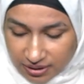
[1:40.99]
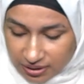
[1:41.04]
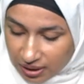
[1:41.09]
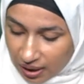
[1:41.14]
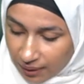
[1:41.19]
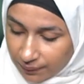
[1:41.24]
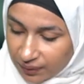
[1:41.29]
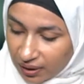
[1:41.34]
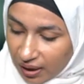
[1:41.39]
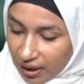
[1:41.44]

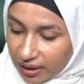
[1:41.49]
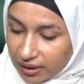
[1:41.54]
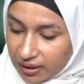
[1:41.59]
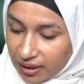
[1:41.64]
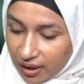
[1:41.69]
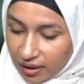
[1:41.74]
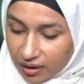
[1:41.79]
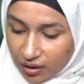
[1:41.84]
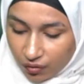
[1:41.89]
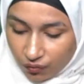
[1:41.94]
सामने आई
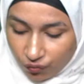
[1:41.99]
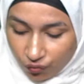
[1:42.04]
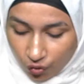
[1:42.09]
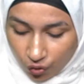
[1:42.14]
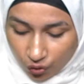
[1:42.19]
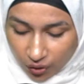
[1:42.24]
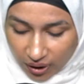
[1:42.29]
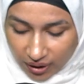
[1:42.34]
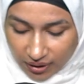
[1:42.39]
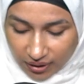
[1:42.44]
है कि
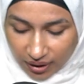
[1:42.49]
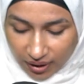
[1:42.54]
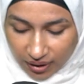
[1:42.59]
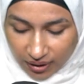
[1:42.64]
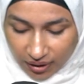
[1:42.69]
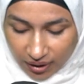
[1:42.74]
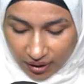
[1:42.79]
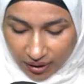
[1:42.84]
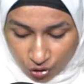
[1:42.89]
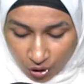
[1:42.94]
वो कहते
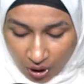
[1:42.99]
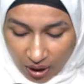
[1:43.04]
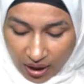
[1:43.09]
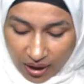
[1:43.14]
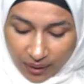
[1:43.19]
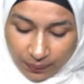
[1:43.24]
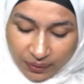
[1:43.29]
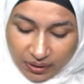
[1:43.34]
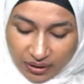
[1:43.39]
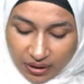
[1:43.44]
हैं कि जो
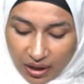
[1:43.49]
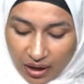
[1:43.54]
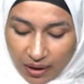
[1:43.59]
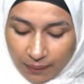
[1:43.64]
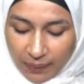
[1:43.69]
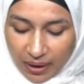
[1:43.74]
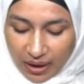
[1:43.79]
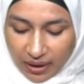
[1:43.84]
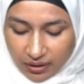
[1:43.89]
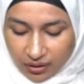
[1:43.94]
आम
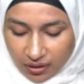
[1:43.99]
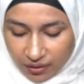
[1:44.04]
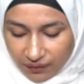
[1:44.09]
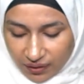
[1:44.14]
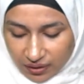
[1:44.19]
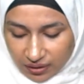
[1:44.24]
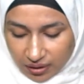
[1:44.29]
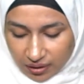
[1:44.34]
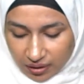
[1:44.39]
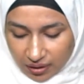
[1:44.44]
इंतबात के
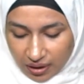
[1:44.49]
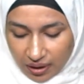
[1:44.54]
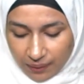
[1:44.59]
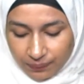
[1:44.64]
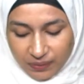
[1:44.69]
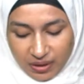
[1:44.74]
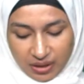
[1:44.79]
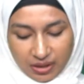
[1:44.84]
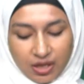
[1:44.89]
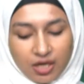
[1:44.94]
वक्त अगर आप
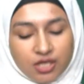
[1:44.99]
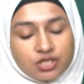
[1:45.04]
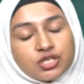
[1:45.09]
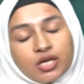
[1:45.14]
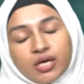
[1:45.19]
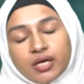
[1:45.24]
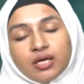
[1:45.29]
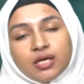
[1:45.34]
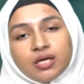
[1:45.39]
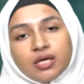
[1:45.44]
देखा
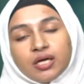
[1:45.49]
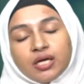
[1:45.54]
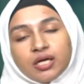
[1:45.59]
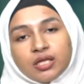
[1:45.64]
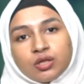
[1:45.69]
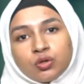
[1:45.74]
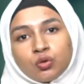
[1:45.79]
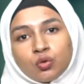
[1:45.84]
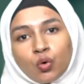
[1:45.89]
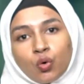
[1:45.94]
जाए
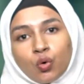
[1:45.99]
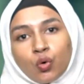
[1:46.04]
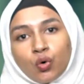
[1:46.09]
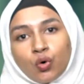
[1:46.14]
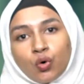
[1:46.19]
तो